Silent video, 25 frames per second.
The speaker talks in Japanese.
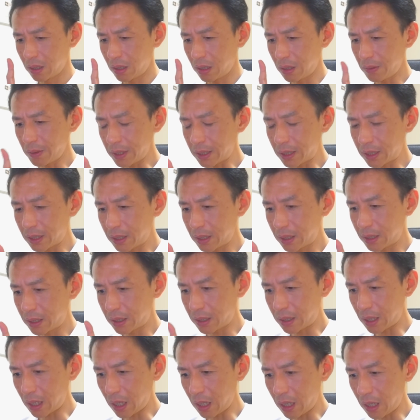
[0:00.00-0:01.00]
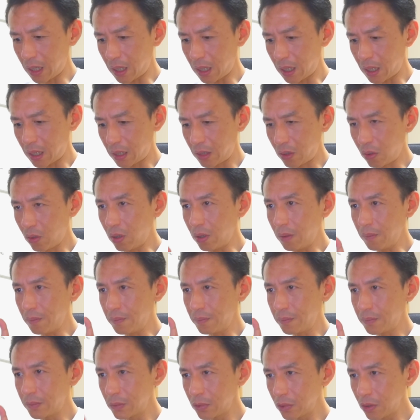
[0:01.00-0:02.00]
きます。せーの、
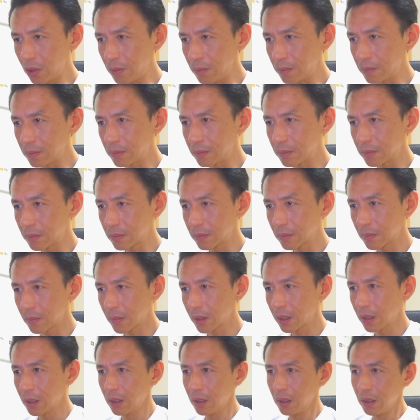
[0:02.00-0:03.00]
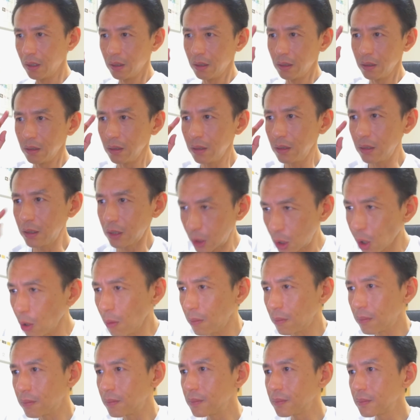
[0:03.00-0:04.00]
ドン。
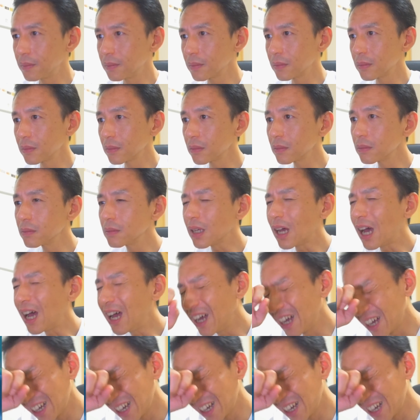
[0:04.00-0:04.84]
ドンうま